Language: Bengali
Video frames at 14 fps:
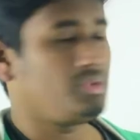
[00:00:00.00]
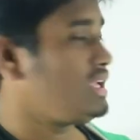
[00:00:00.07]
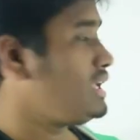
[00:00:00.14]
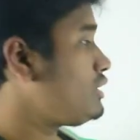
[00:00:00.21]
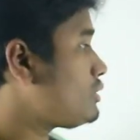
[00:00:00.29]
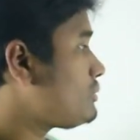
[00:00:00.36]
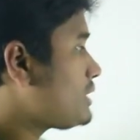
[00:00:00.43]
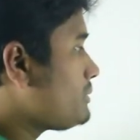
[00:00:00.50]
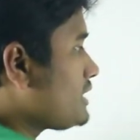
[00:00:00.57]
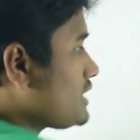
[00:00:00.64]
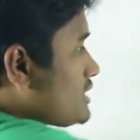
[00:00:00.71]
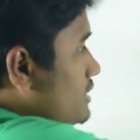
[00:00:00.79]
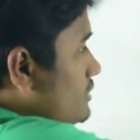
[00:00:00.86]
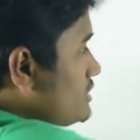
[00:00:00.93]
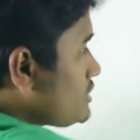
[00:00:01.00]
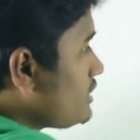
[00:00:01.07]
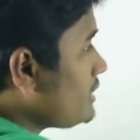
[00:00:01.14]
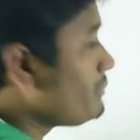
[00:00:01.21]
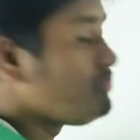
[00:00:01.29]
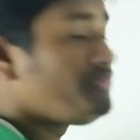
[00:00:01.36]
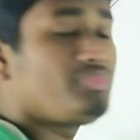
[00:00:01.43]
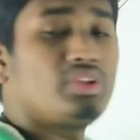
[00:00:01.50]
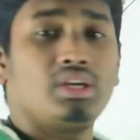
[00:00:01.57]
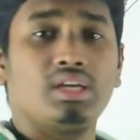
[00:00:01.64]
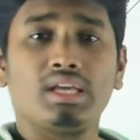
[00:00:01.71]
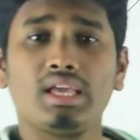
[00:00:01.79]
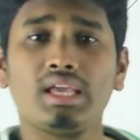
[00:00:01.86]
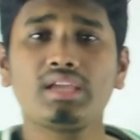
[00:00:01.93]
এরকম টাইপের একটা আওয়াজ হয়
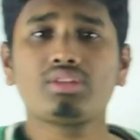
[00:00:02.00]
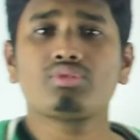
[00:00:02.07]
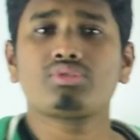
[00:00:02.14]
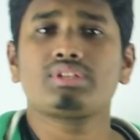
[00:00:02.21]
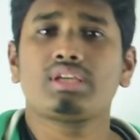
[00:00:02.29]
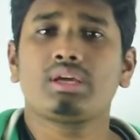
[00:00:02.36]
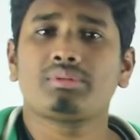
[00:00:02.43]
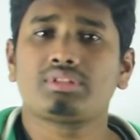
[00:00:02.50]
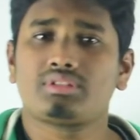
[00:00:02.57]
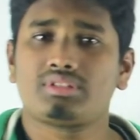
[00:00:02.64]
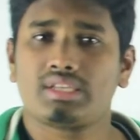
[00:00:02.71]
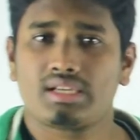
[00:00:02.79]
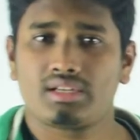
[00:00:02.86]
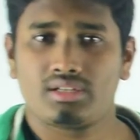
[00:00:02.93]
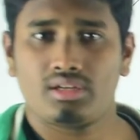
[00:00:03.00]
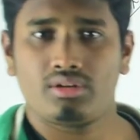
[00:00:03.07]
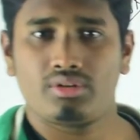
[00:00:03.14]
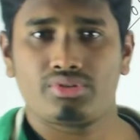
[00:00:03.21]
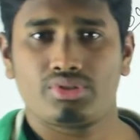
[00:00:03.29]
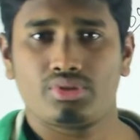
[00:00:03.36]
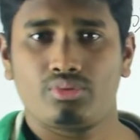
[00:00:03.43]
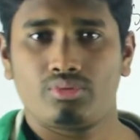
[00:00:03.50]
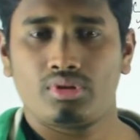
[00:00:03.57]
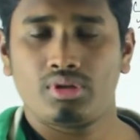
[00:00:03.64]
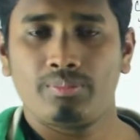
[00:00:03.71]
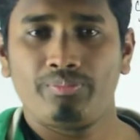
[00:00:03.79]
এটা হচ্ছে কি আমাদের সেকেন্ড হার্ট সাউন্ড